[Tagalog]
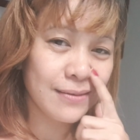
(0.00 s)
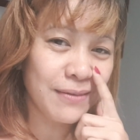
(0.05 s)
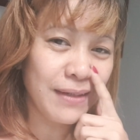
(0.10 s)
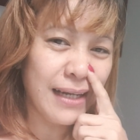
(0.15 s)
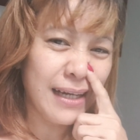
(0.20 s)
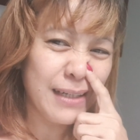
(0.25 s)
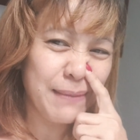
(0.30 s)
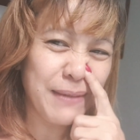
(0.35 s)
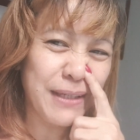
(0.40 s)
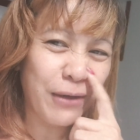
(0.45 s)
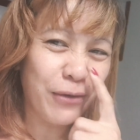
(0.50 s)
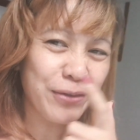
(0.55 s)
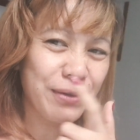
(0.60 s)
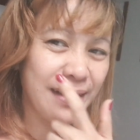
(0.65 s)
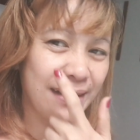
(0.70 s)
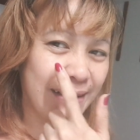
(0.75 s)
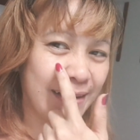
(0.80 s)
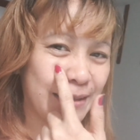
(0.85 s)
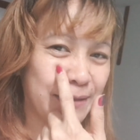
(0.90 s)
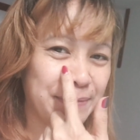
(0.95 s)
Wala naman ako
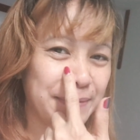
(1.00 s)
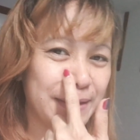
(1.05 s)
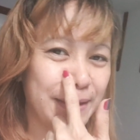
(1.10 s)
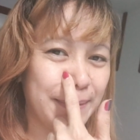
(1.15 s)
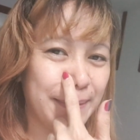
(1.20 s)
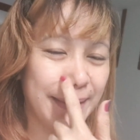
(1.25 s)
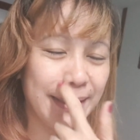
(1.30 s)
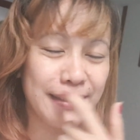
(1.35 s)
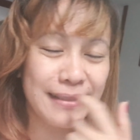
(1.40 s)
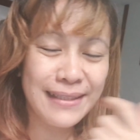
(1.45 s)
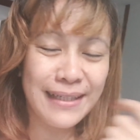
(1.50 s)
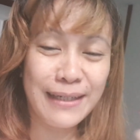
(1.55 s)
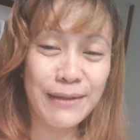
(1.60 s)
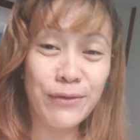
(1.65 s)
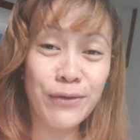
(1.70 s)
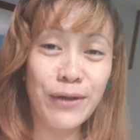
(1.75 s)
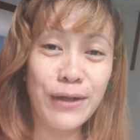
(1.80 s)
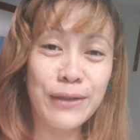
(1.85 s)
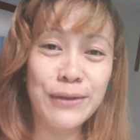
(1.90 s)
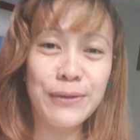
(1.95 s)
nararamdaman na
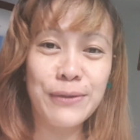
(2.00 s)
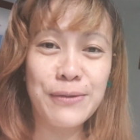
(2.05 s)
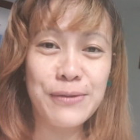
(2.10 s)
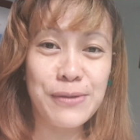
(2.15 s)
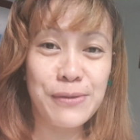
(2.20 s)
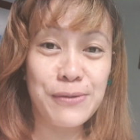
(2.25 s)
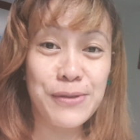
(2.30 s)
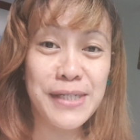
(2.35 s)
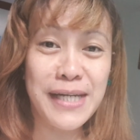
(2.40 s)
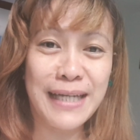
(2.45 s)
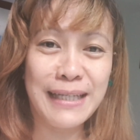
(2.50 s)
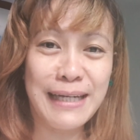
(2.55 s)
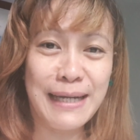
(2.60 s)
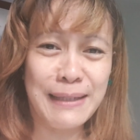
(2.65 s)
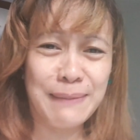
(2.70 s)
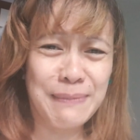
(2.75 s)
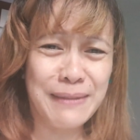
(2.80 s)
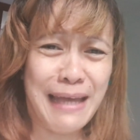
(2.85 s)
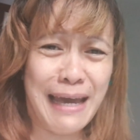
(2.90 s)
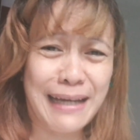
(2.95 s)
kung ano. So,
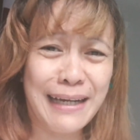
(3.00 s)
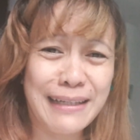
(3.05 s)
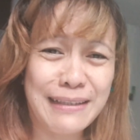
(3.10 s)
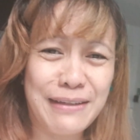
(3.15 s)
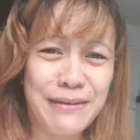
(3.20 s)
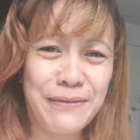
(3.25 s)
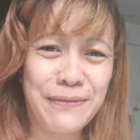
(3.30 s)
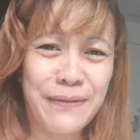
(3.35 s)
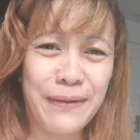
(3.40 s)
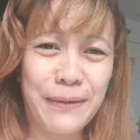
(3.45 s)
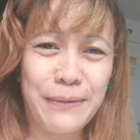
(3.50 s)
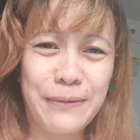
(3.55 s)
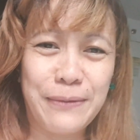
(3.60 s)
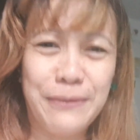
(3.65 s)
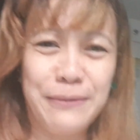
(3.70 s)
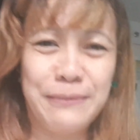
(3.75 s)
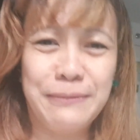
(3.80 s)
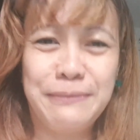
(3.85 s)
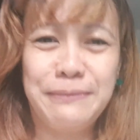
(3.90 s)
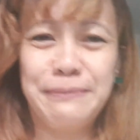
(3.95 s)
sana negative
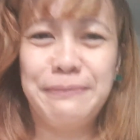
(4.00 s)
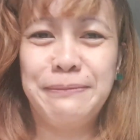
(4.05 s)
ako.